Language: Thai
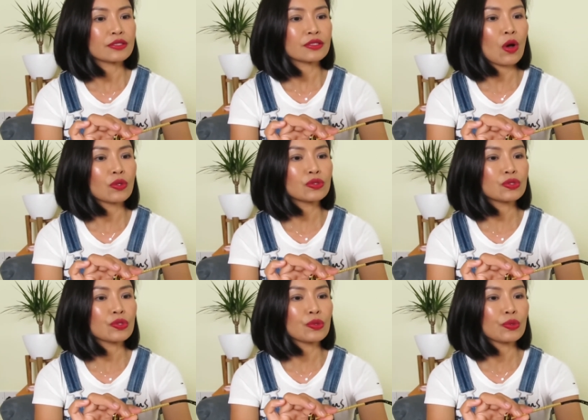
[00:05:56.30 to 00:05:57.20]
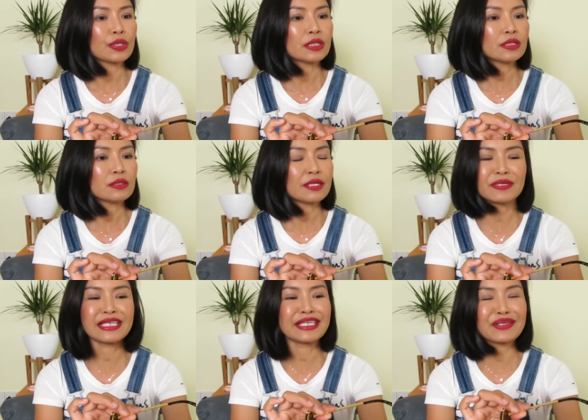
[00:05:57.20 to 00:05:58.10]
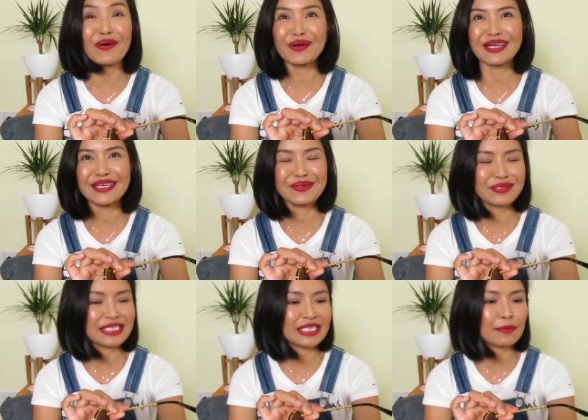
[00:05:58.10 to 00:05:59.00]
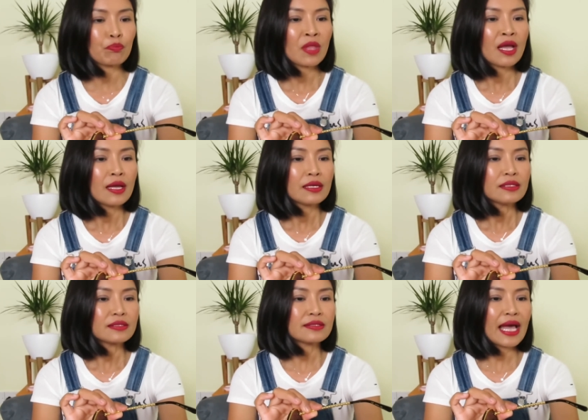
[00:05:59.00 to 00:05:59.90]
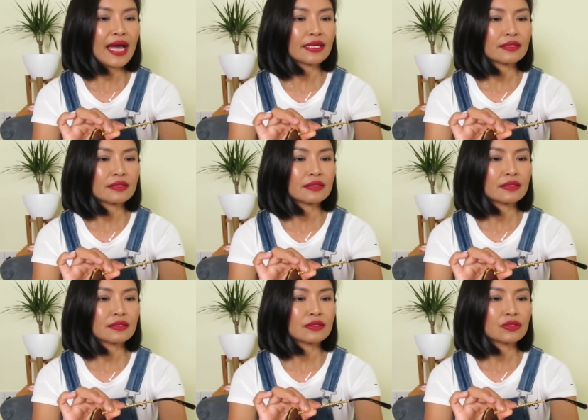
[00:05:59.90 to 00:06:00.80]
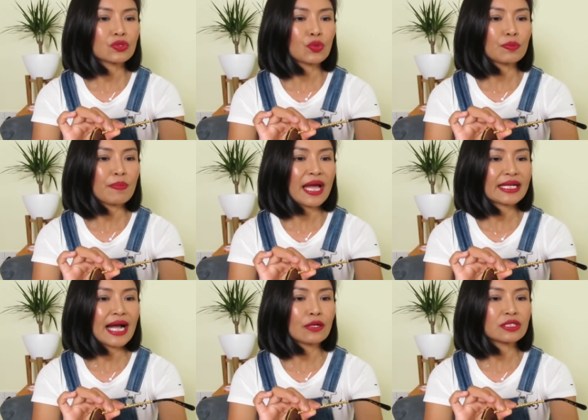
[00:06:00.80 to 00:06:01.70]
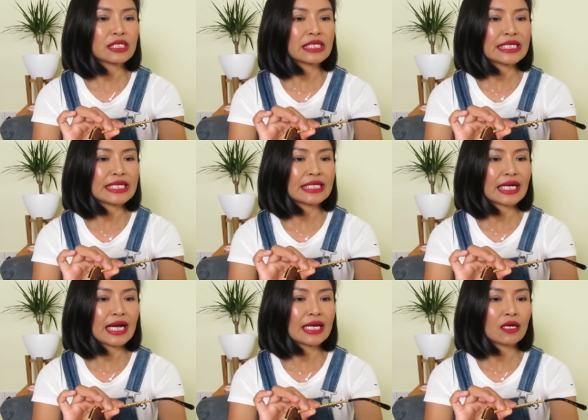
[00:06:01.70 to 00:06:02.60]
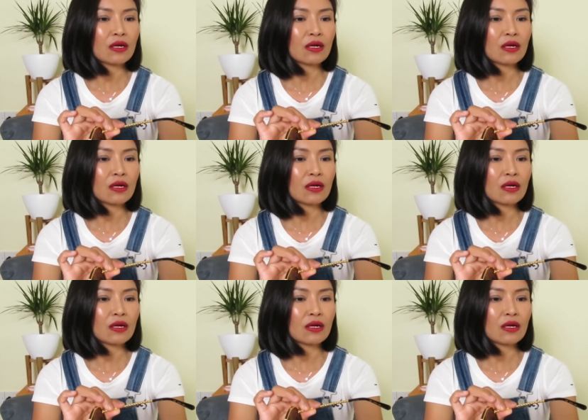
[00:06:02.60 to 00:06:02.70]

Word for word: สองศูนย์เอ้ยไม่ใช่สองนะคะโทษที Z 0897E นะคะแล้ว